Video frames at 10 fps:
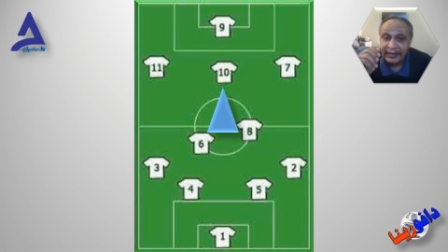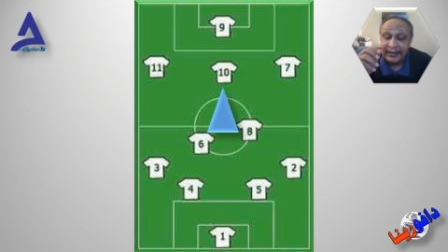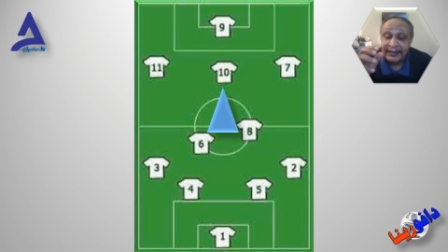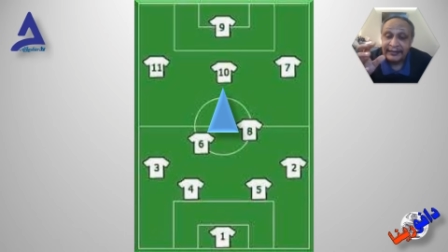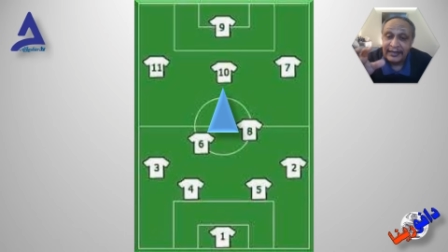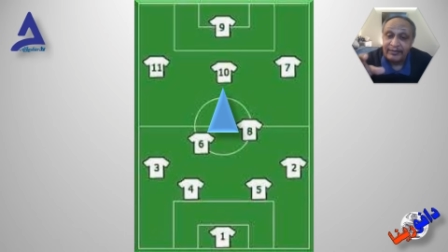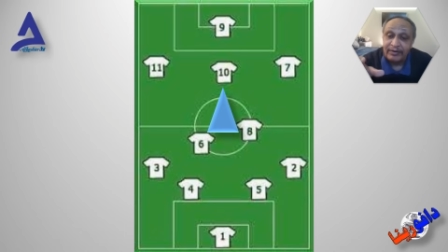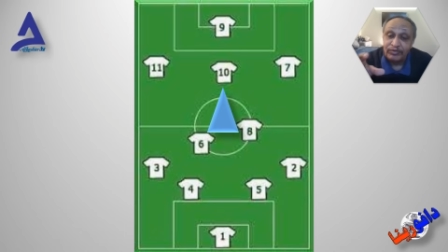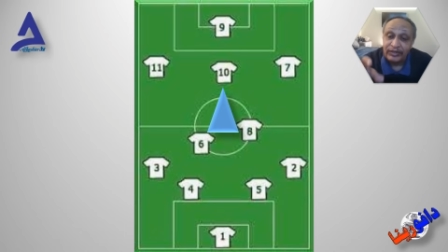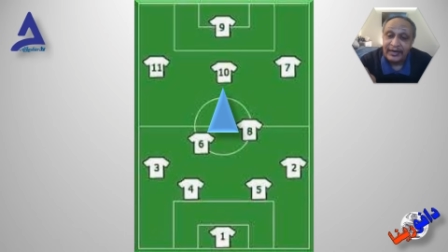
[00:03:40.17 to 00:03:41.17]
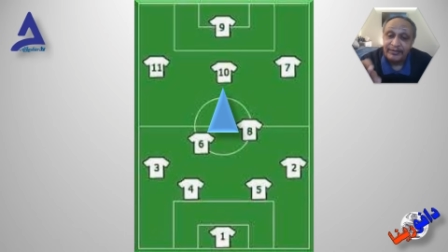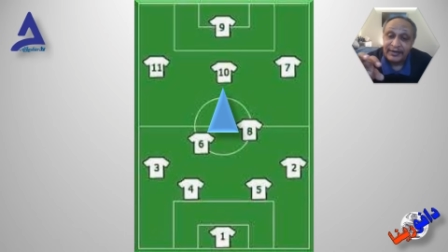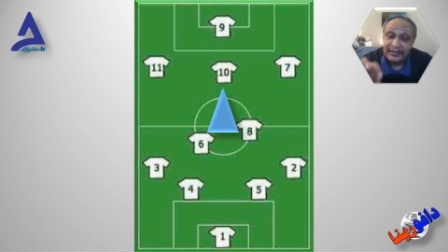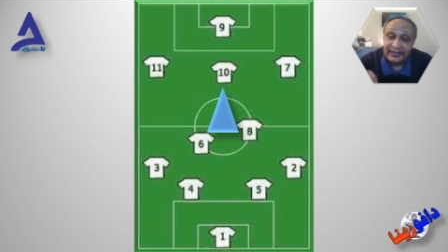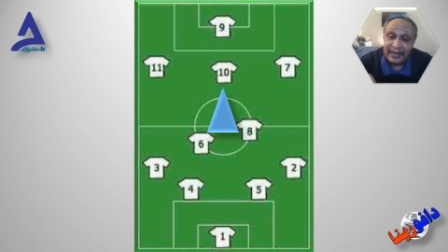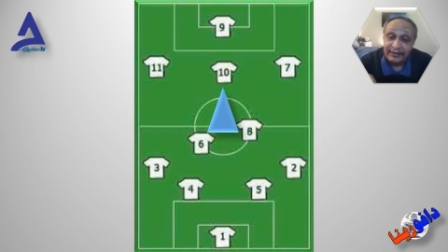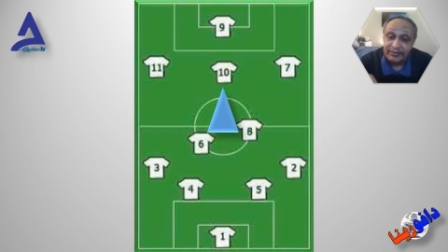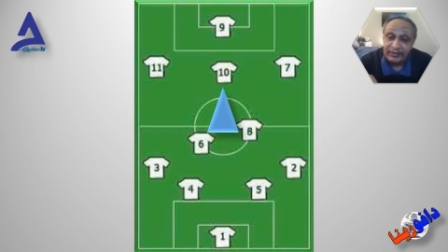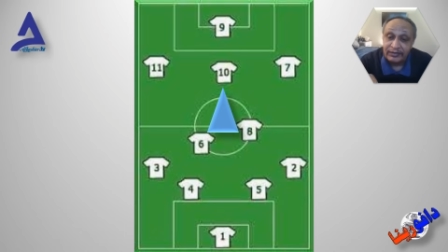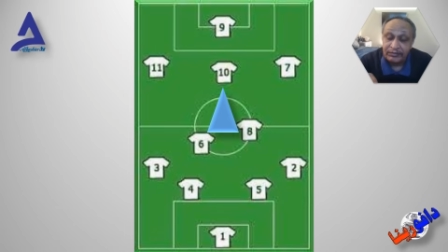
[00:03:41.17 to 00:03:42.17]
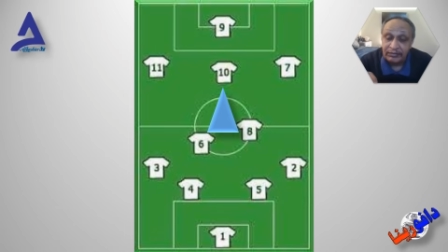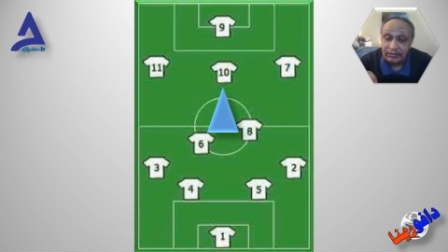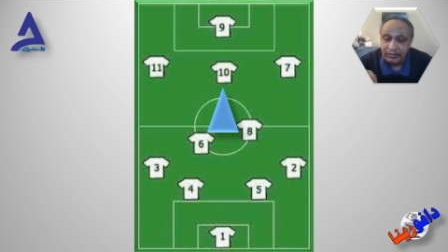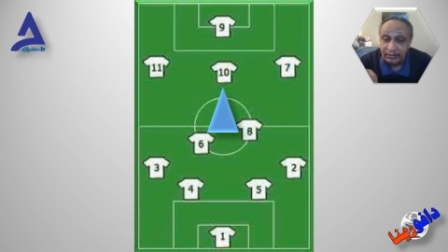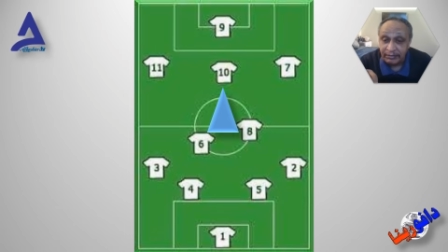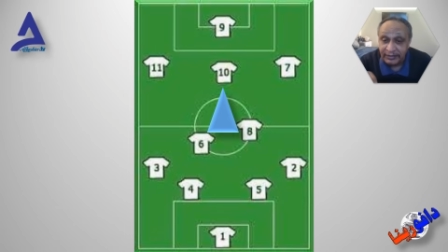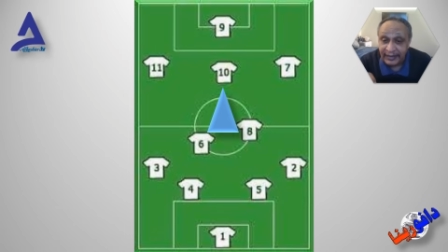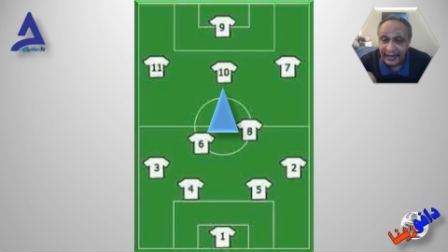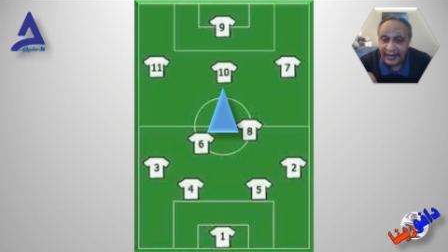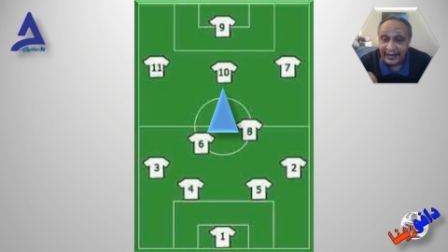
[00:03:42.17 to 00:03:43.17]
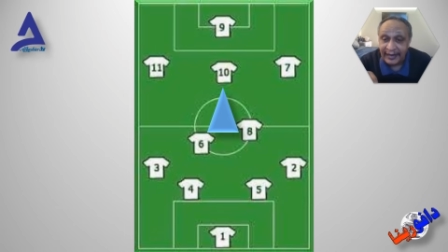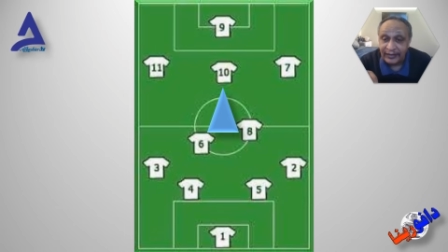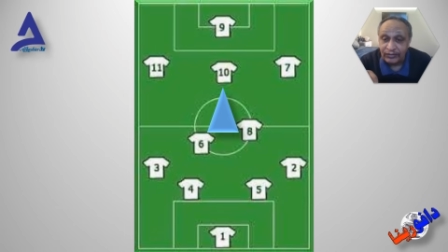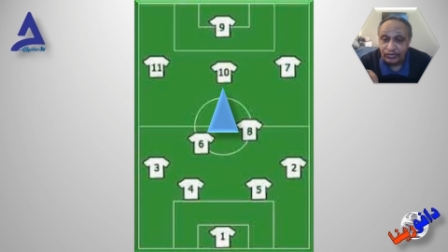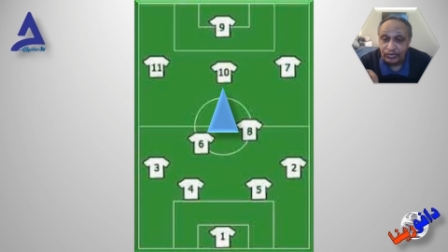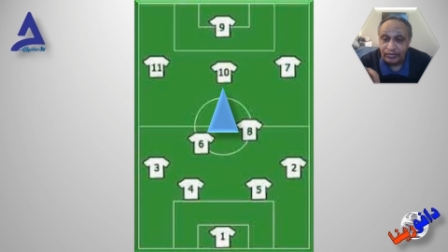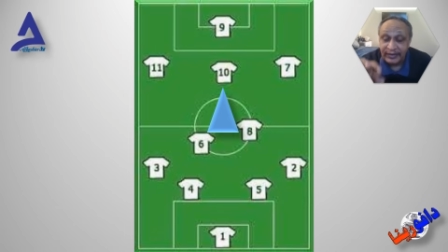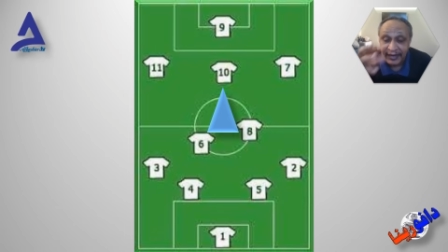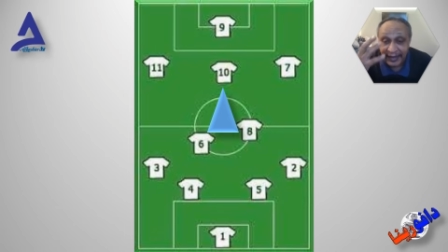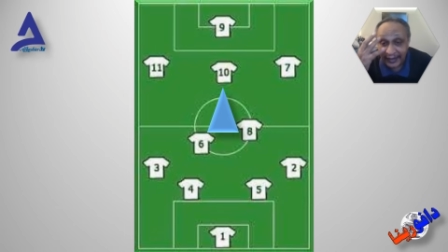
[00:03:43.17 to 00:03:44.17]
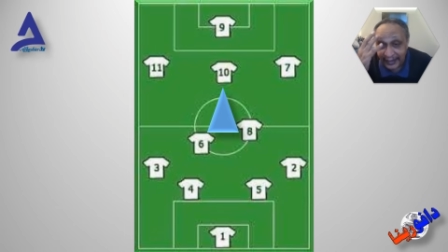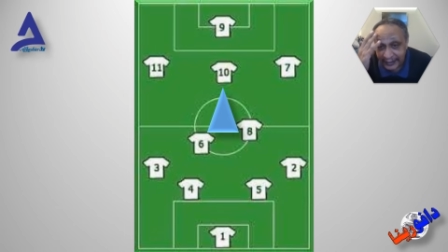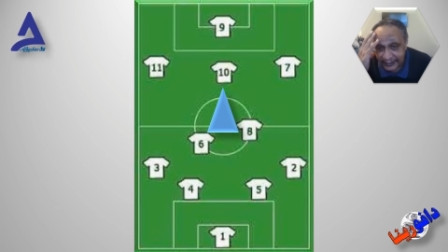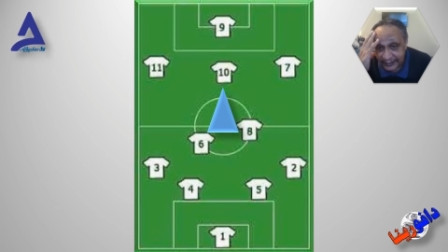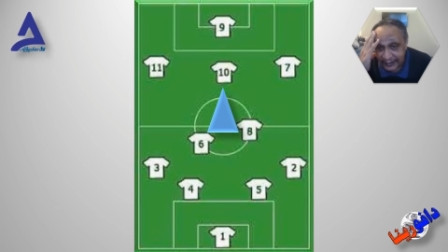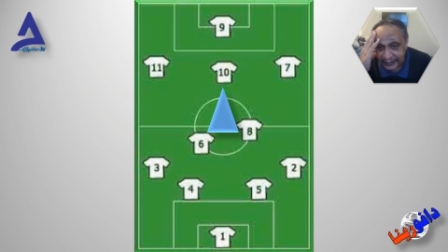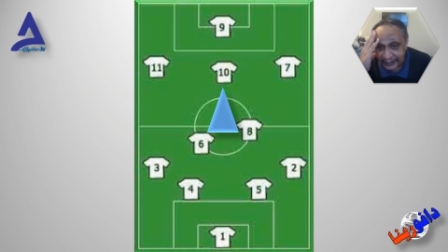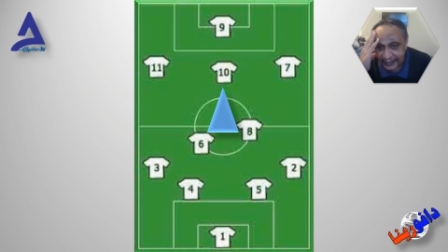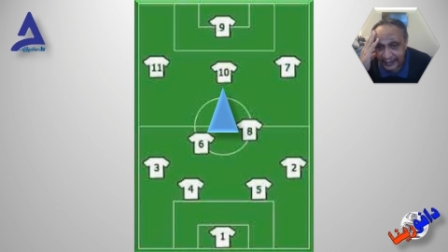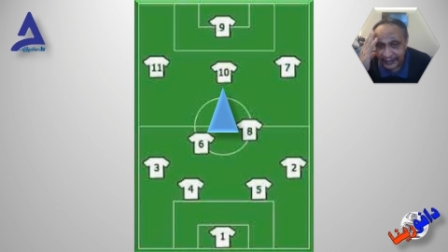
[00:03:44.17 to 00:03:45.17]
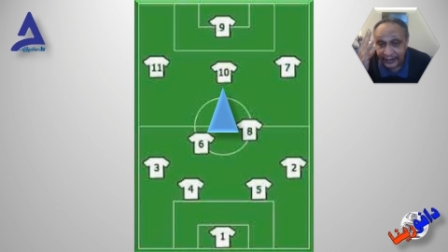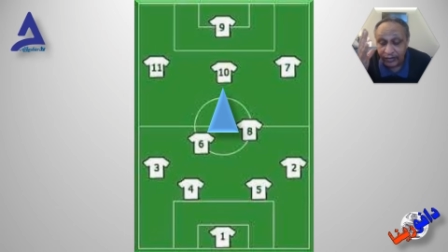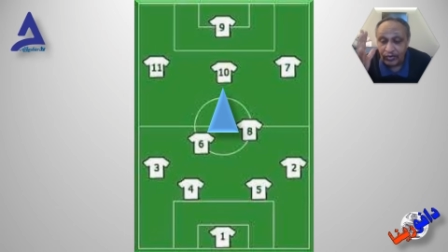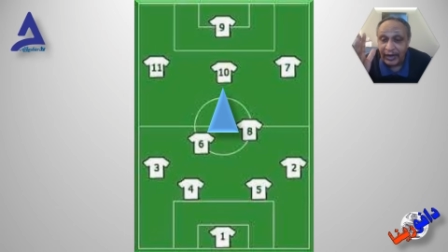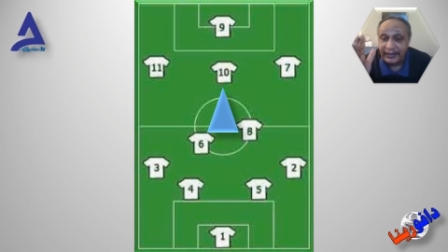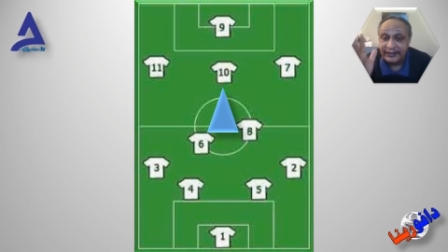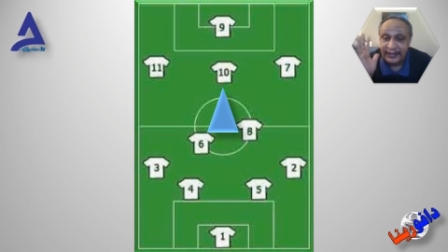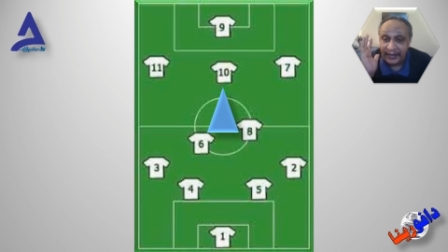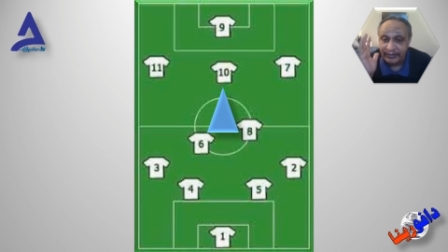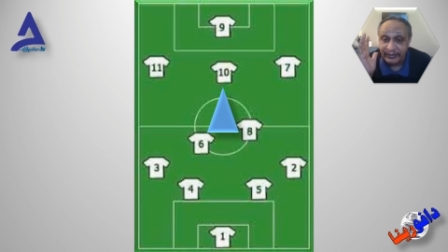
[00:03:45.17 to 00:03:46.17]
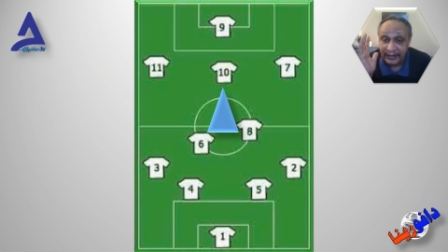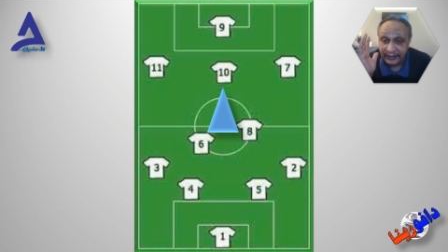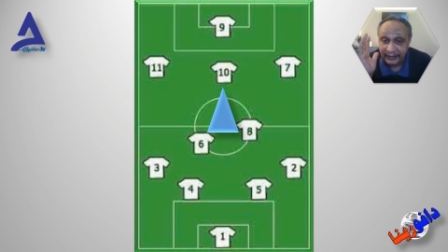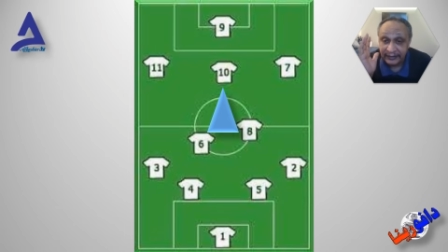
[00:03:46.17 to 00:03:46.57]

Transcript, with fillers: طيب المدرب بيختار بناء على شنو بناء على الاستراتيجيات اللي هو عايز يلعب بها